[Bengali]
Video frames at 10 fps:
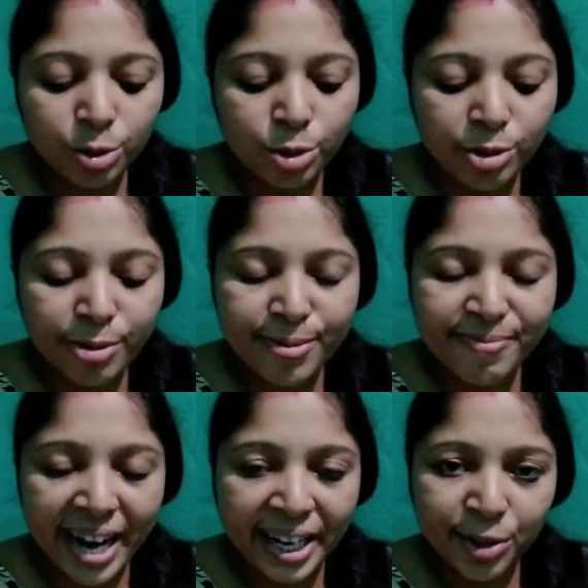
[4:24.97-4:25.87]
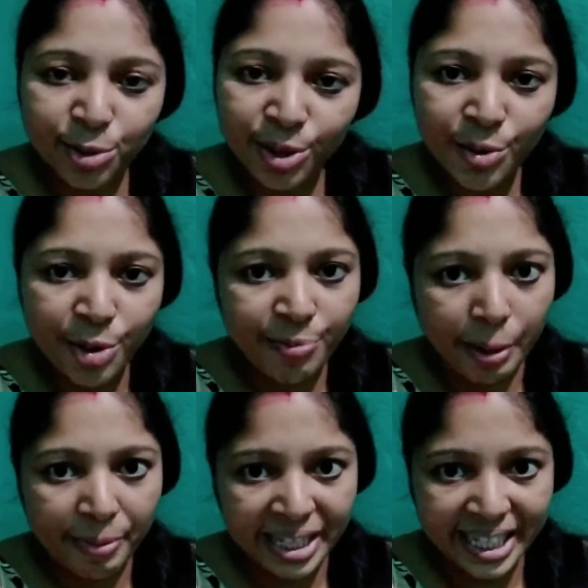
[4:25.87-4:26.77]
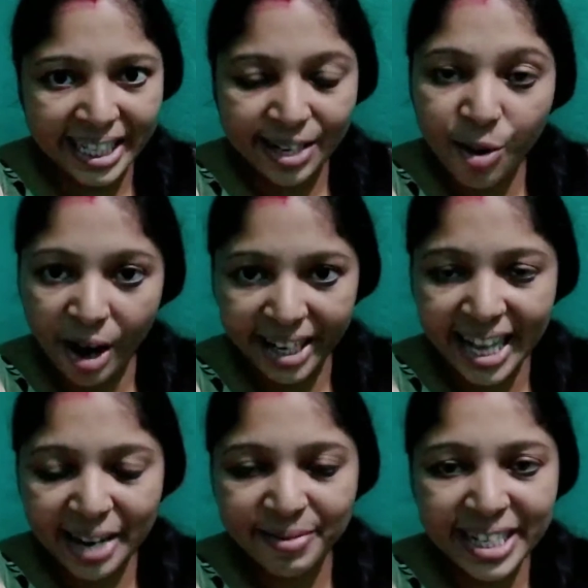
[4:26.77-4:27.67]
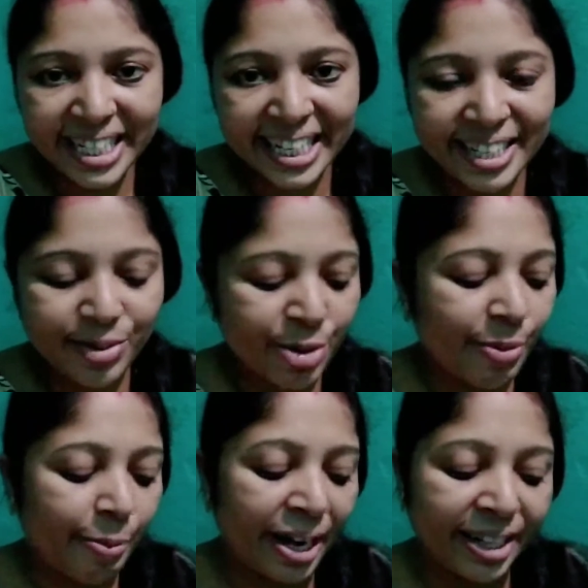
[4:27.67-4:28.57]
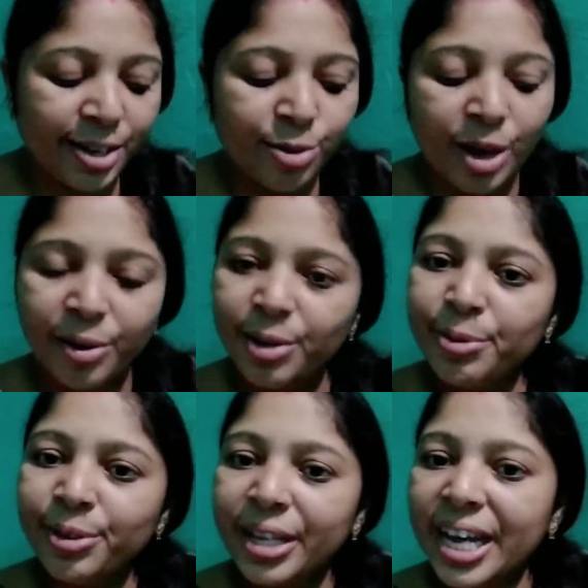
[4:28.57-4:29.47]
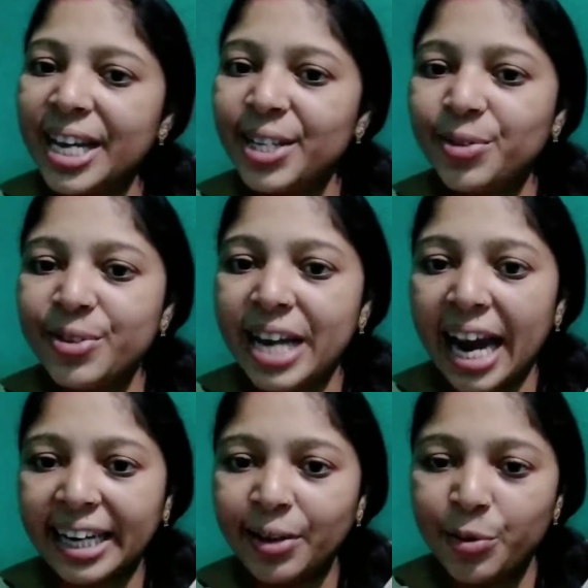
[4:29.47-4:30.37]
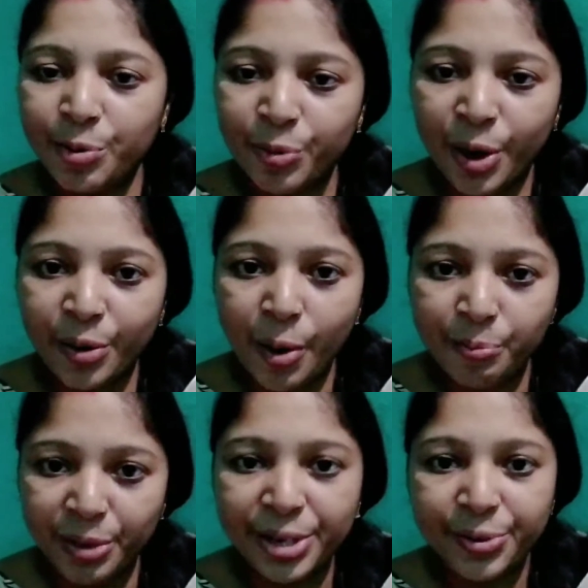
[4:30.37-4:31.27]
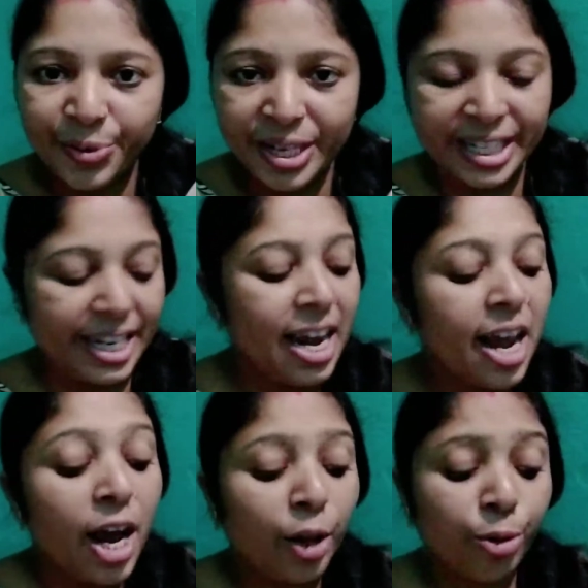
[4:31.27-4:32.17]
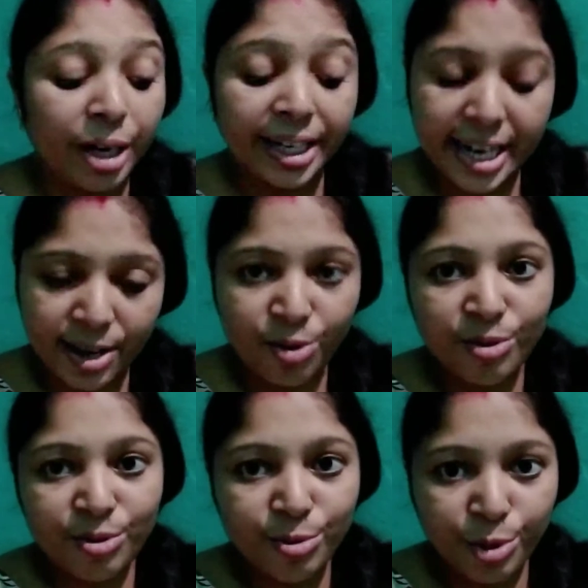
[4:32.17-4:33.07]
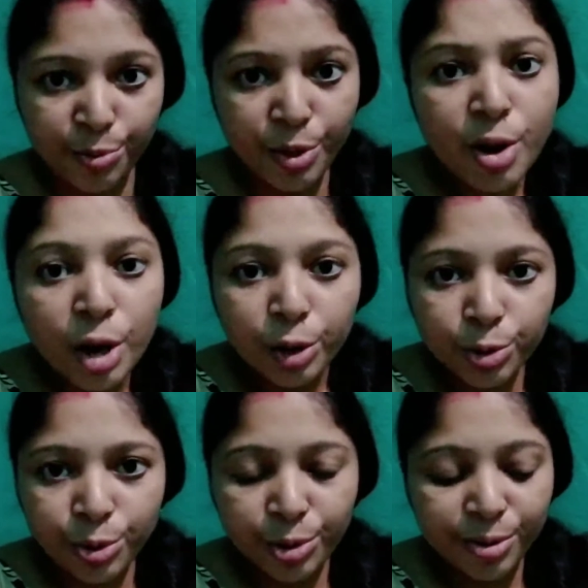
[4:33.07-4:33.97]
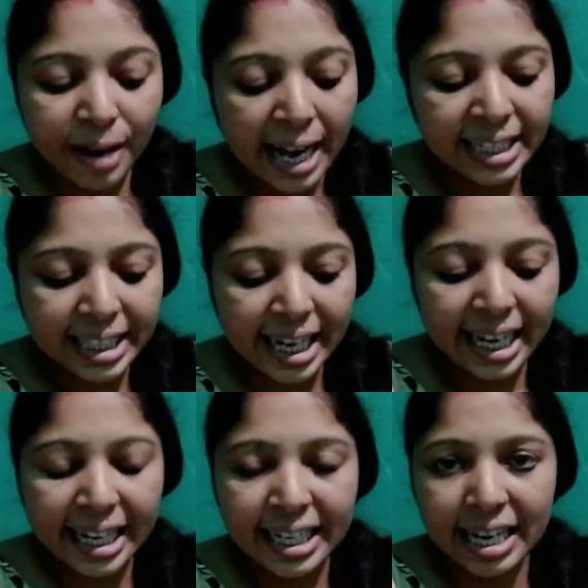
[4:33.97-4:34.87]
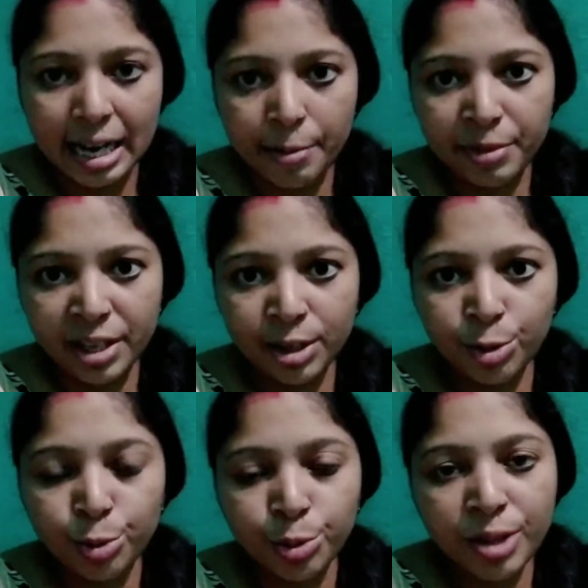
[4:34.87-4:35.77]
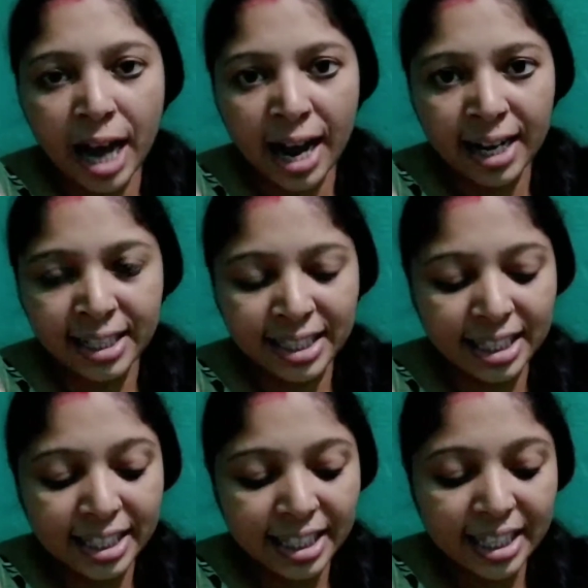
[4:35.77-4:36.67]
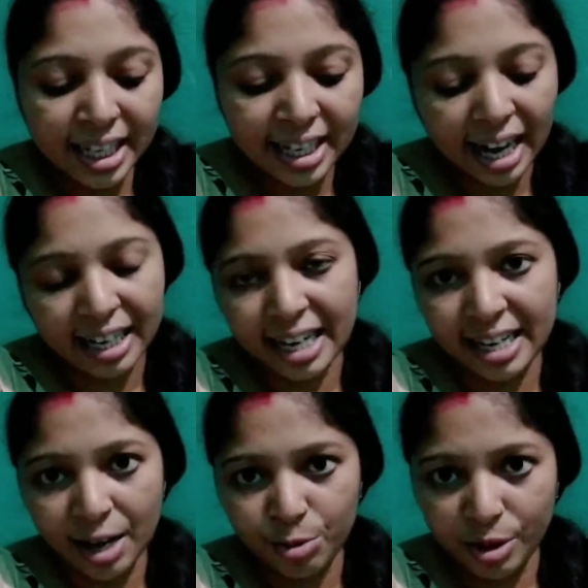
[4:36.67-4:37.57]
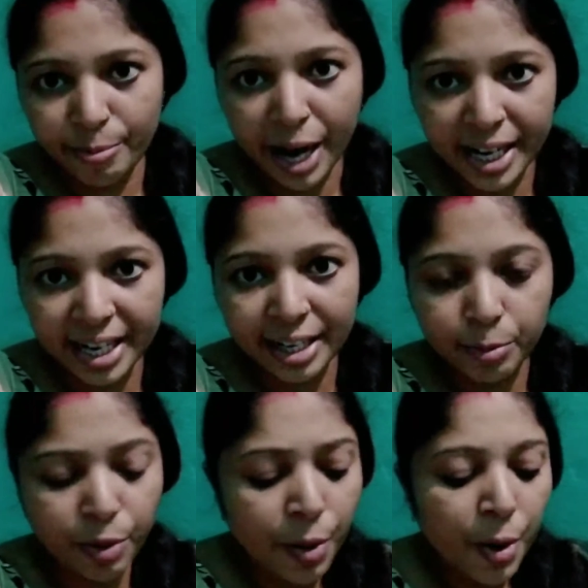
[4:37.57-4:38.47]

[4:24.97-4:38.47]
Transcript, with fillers: তো বাকি দুটো না ওর পাপা যেদিন ঘরে থাকবে সেদিন ওর পাপাকে দিয়ে কোড়া করাবো তো এই দেখুন একটা কোনো প্রকার কমপ্লিট করেছি তো এটাই এখন করব তো আজকে এটা আমি দুধ আর চিনি দিয়ে নারকেল নাড়ুটা বানিয়ে নেব